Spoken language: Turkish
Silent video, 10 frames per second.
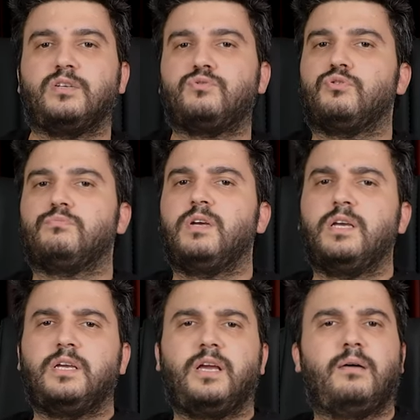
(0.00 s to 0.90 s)
Atıyorum
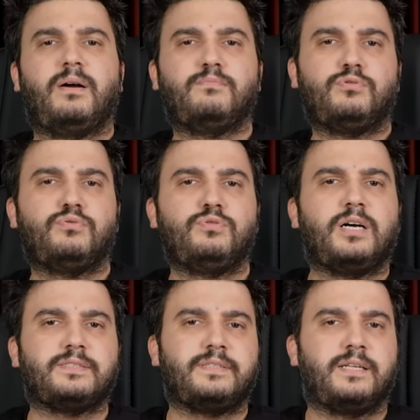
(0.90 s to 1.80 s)
ya ben bütün
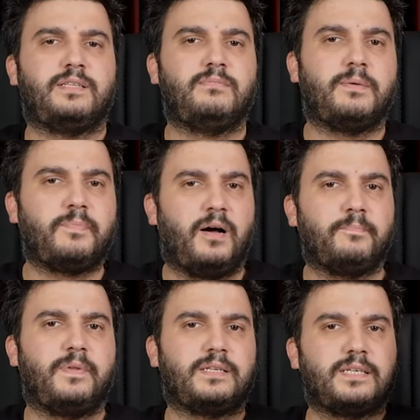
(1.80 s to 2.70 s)
yaz tatilimi hep
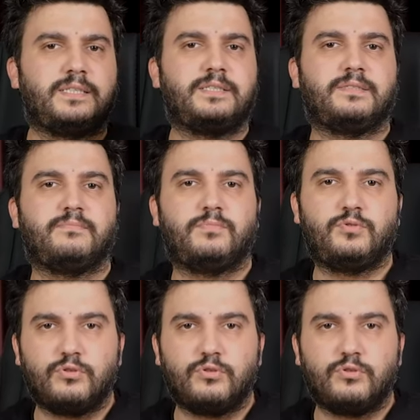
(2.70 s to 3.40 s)
kamplarda geçirdim